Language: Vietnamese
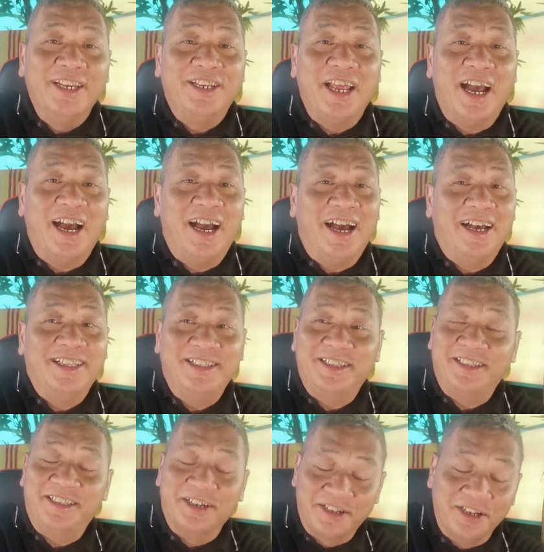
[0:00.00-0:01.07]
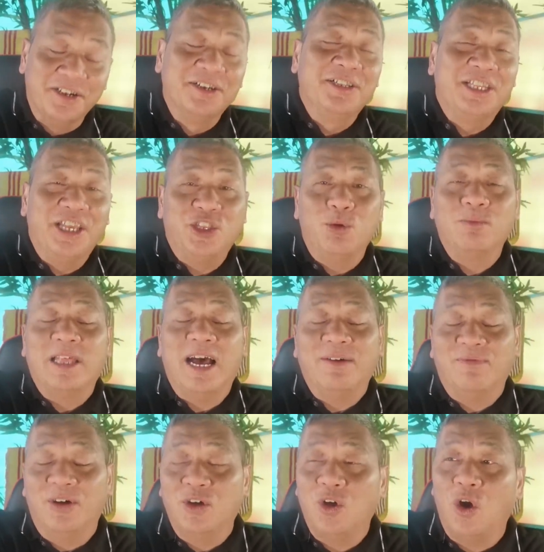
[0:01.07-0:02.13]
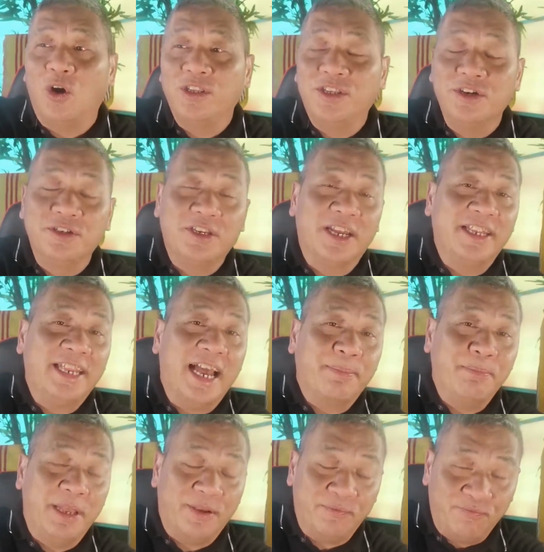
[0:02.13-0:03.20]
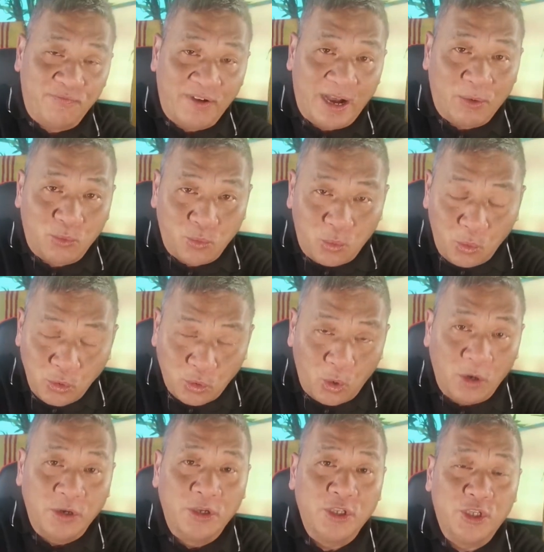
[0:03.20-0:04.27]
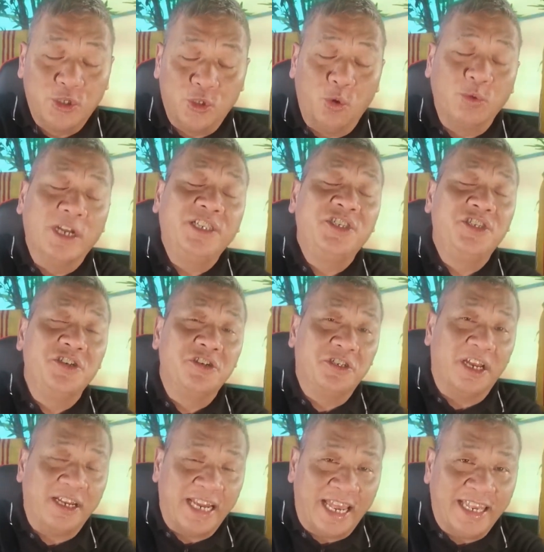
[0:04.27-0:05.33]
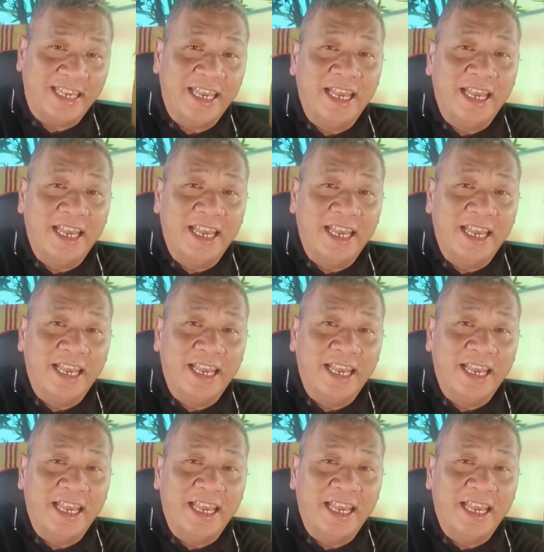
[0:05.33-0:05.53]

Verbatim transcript: À, thường thường thì chúng ta vẫn có chương trình đặc biệt vào cuối tuần. Chủ đích chương trình này